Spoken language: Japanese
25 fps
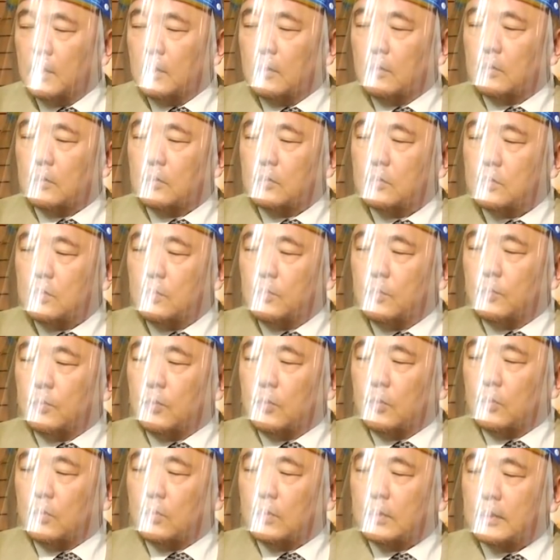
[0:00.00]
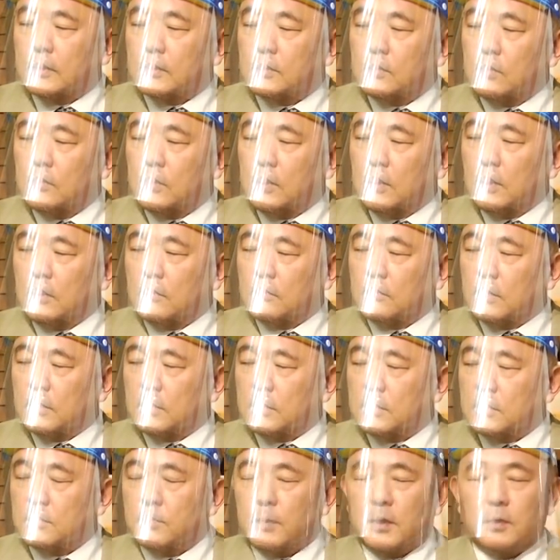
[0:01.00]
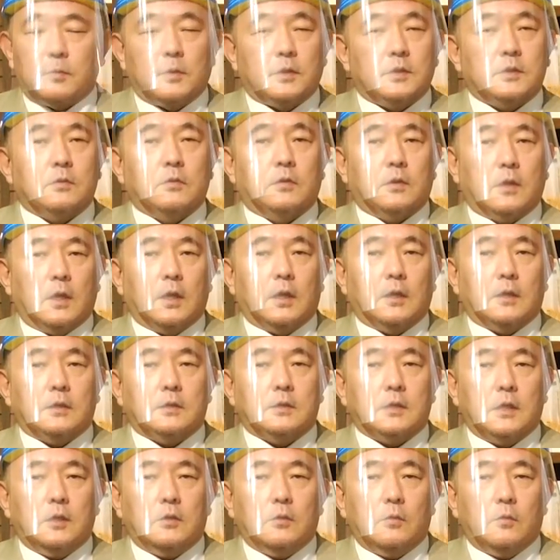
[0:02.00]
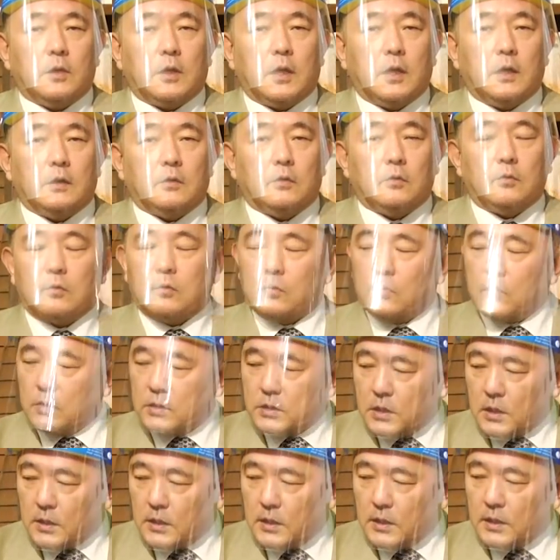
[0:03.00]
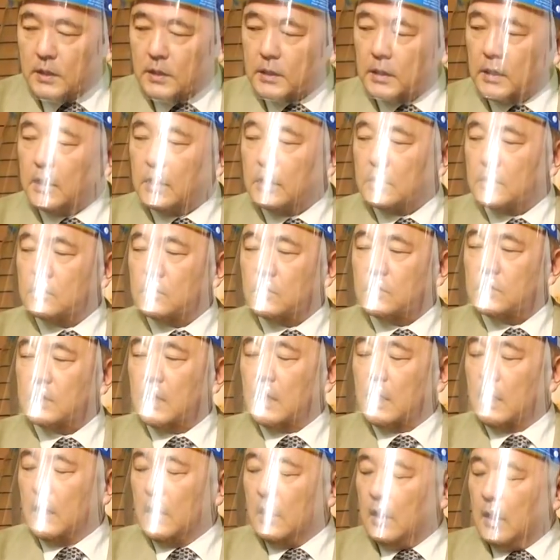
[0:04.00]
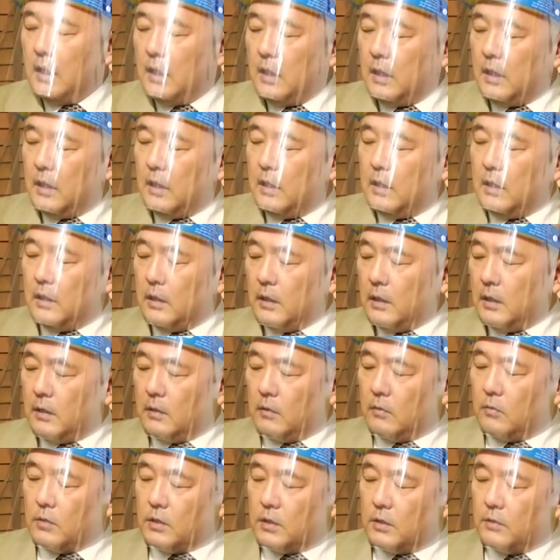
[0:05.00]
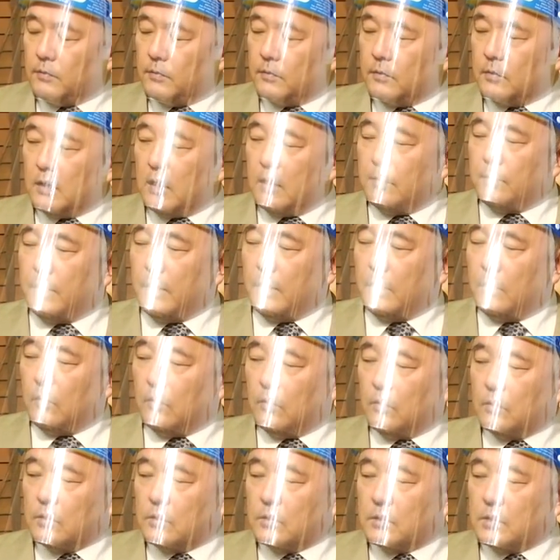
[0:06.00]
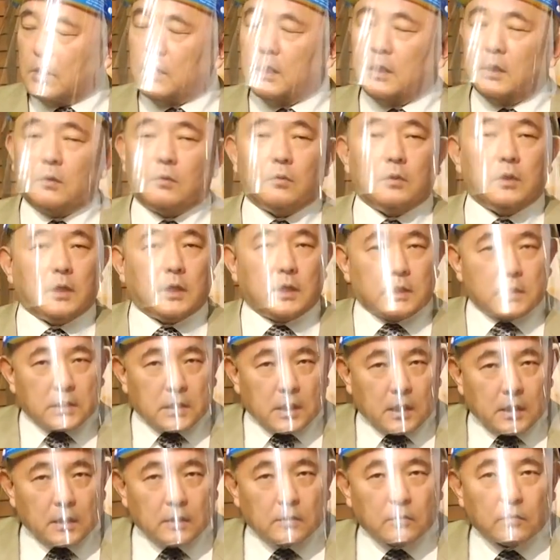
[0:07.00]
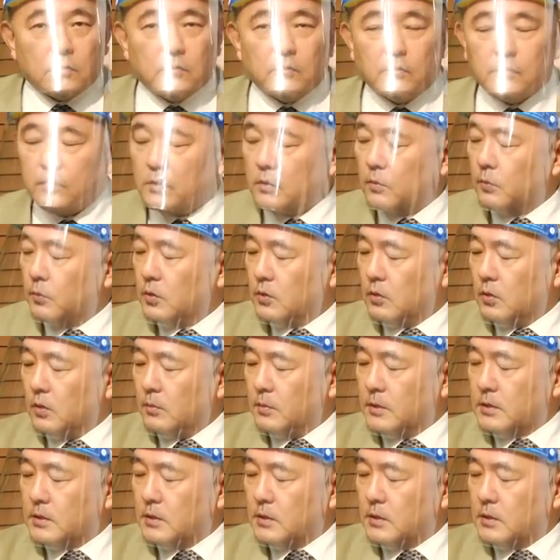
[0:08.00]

私どもも活動できなくなってしまいますので、ぜひとも会員登録をしていただき、そして、えー、ご寄付カンパをぜひお願いしたいなというふうに思っておりま